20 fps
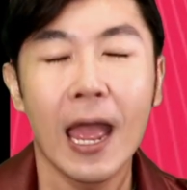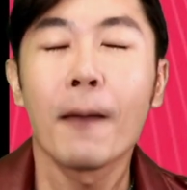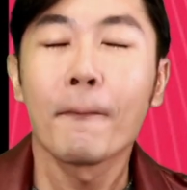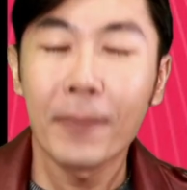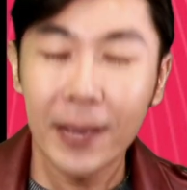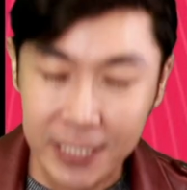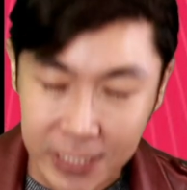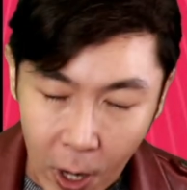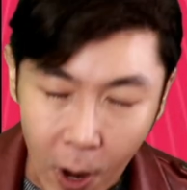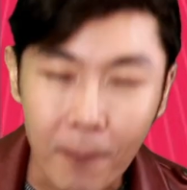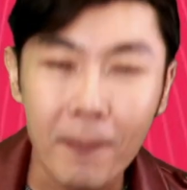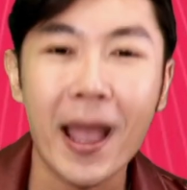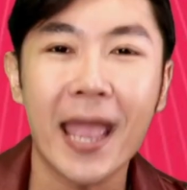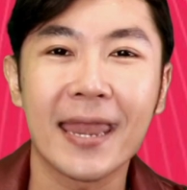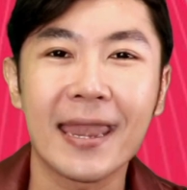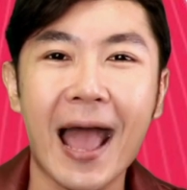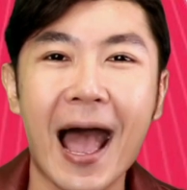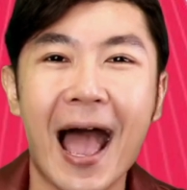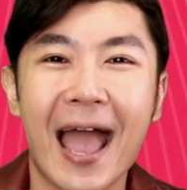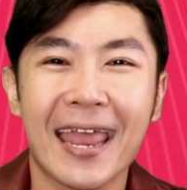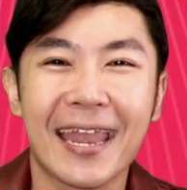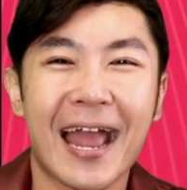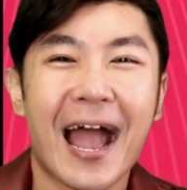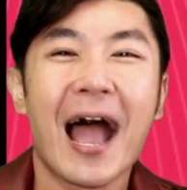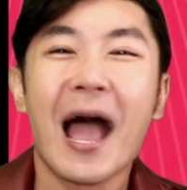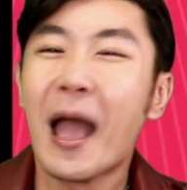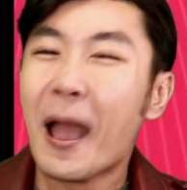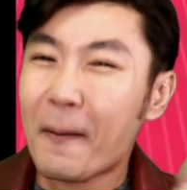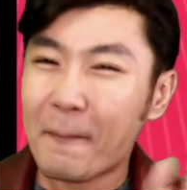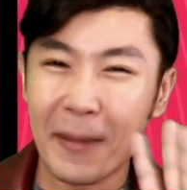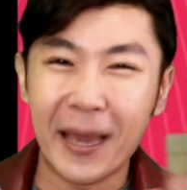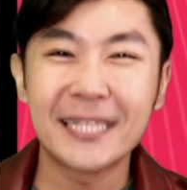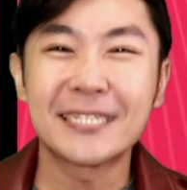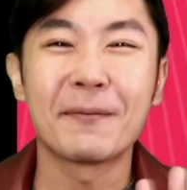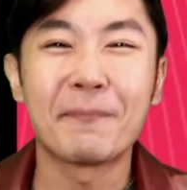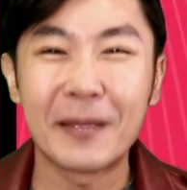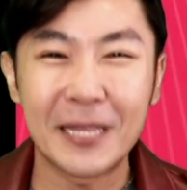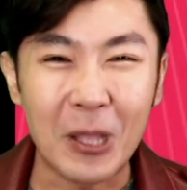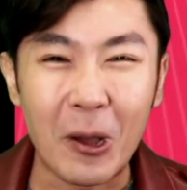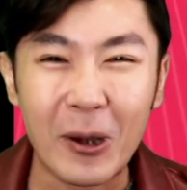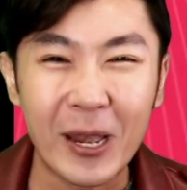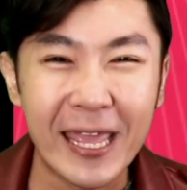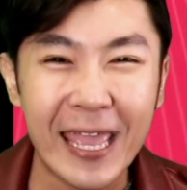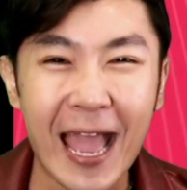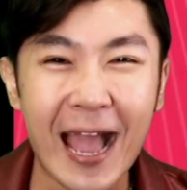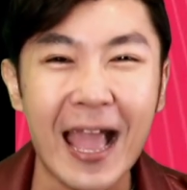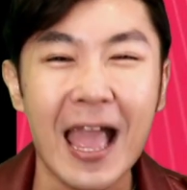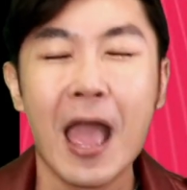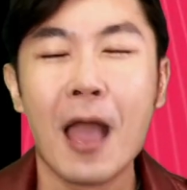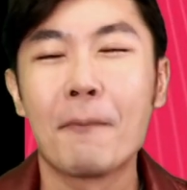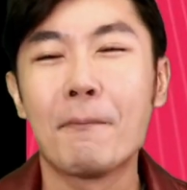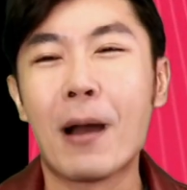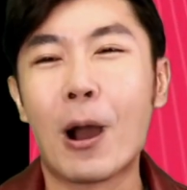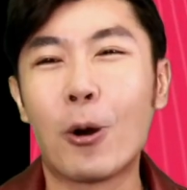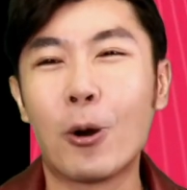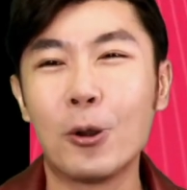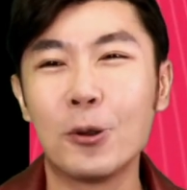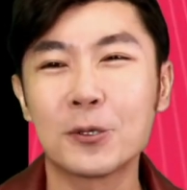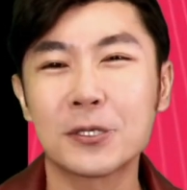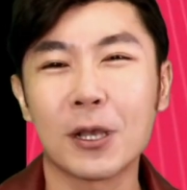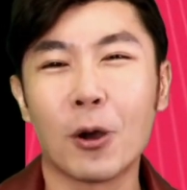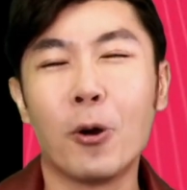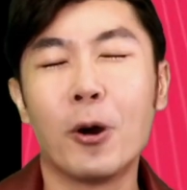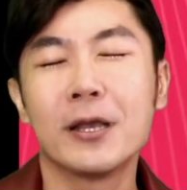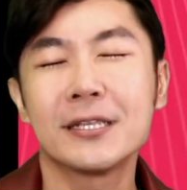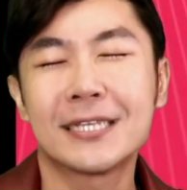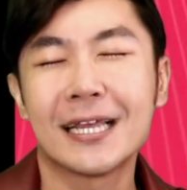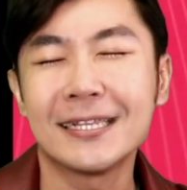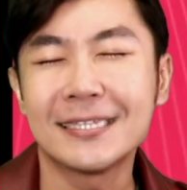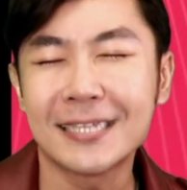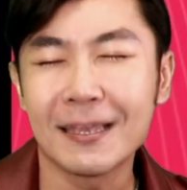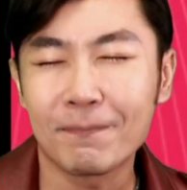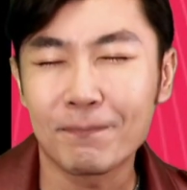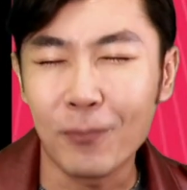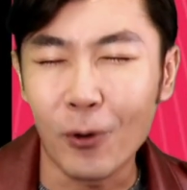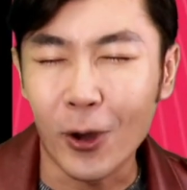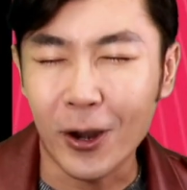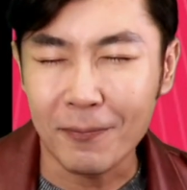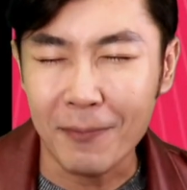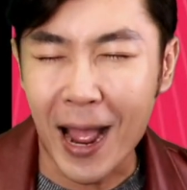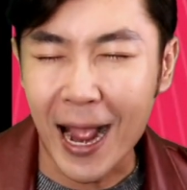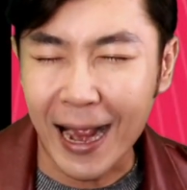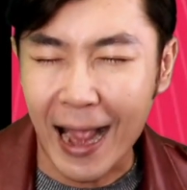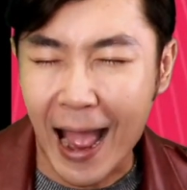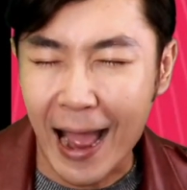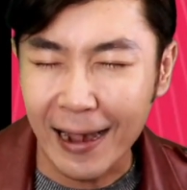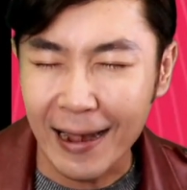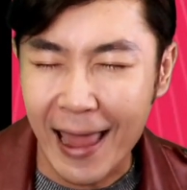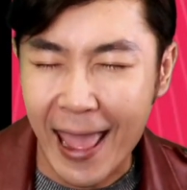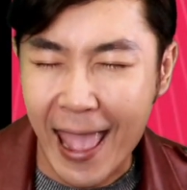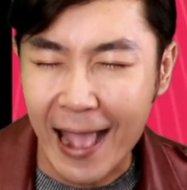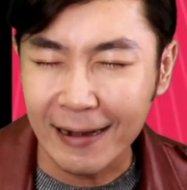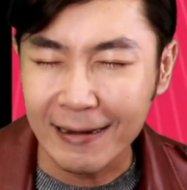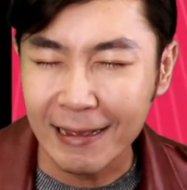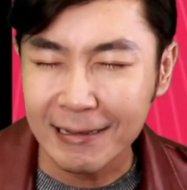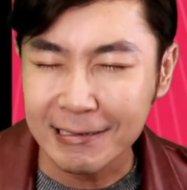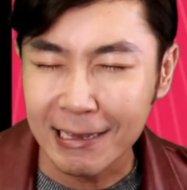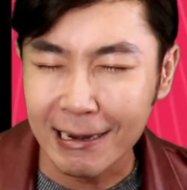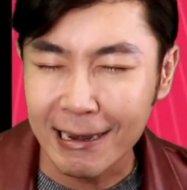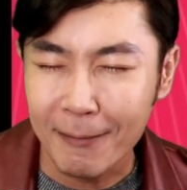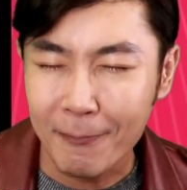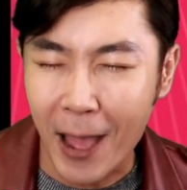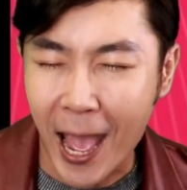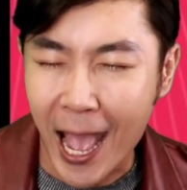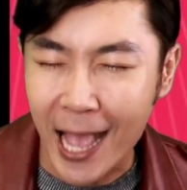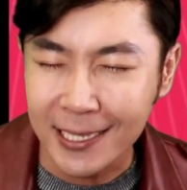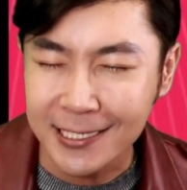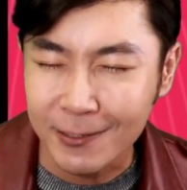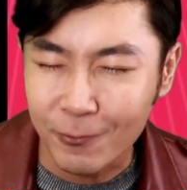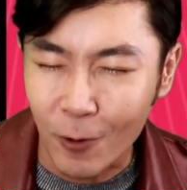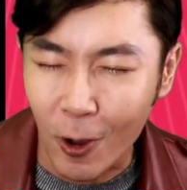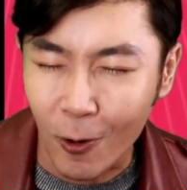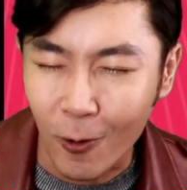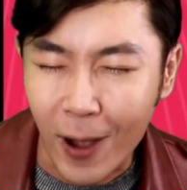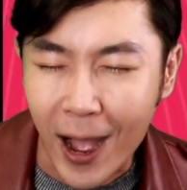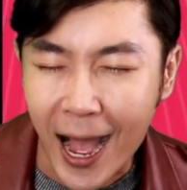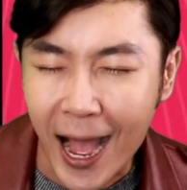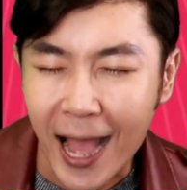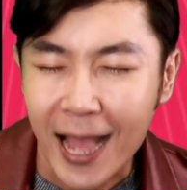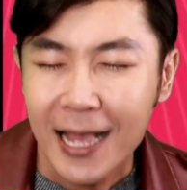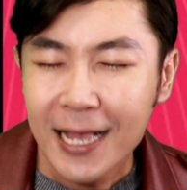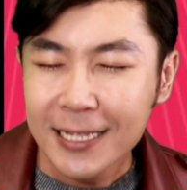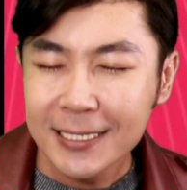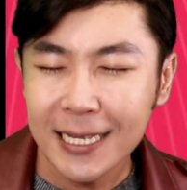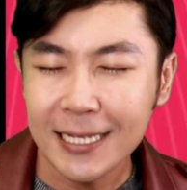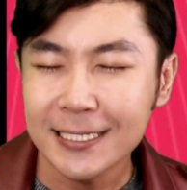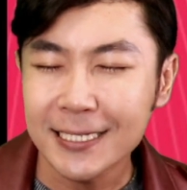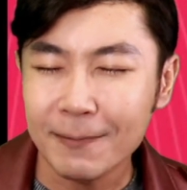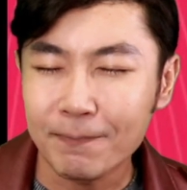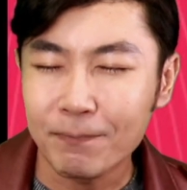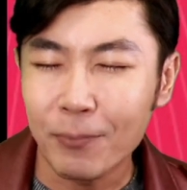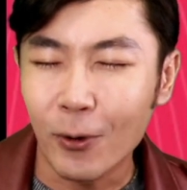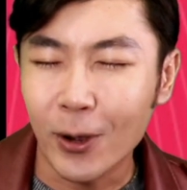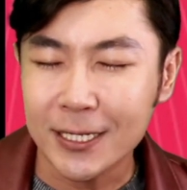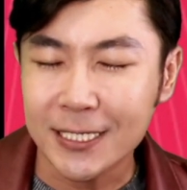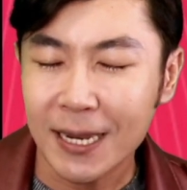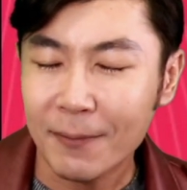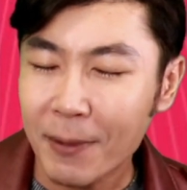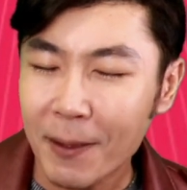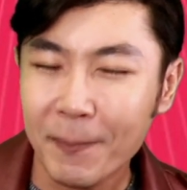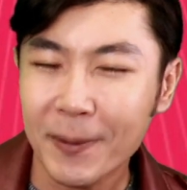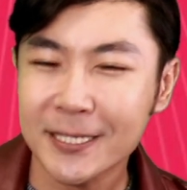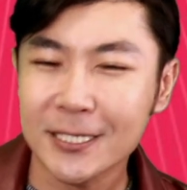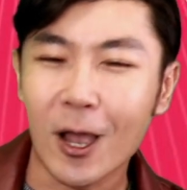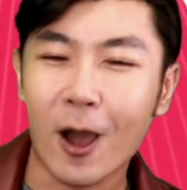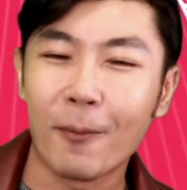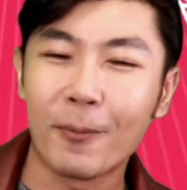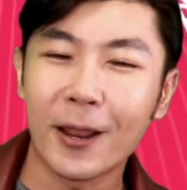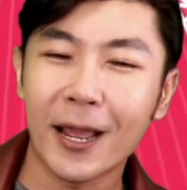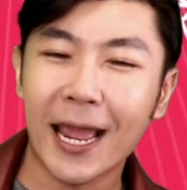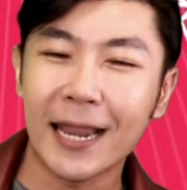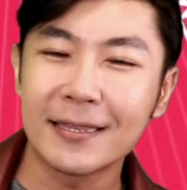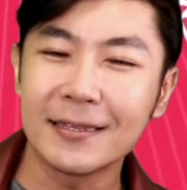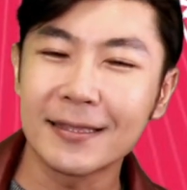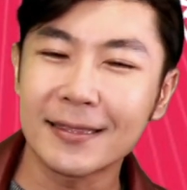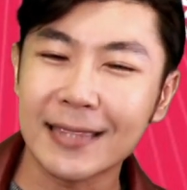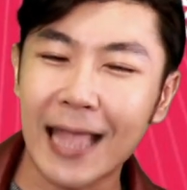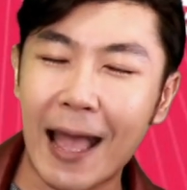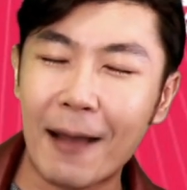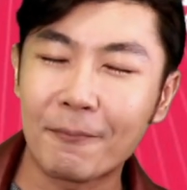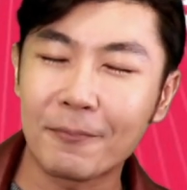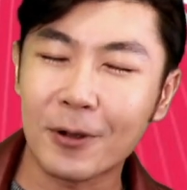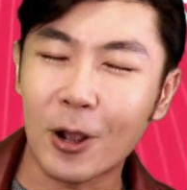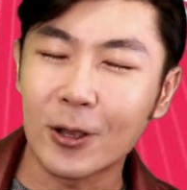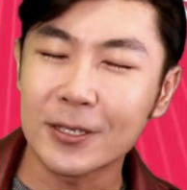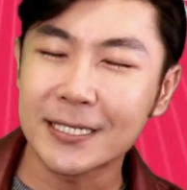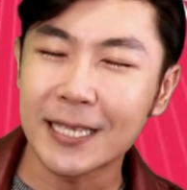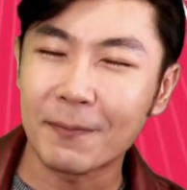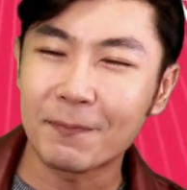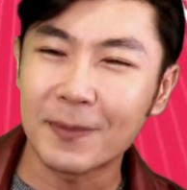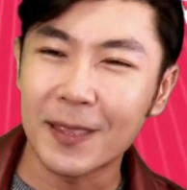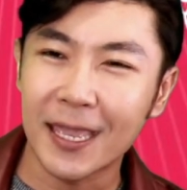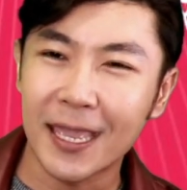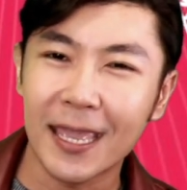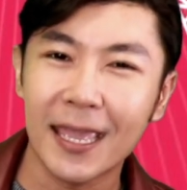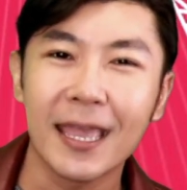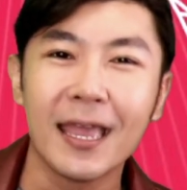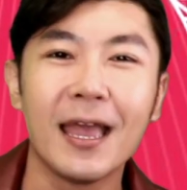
ไปสอบใหม่ได้นะ ไม่จำเป็นต้องเลี่ยง บางคนรู้สึกโอ้ยฉันเจ็บปวดมากครั้งแรกเนี่ยฉันได้มา 50 กว่ากว่าฉันเจ็บปวดฉันไม่ไปสอบ แล้วกันยึดตามคอนเซปต์นี้